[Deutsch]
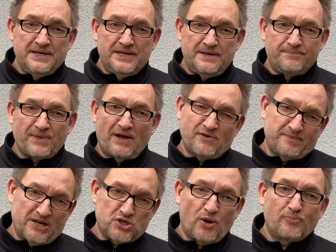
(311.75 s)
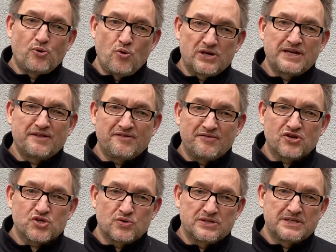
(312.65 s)
Ähm, einfach mal in den Shop gucken, da sind
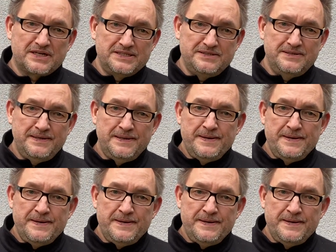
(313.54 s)
sie schon drin.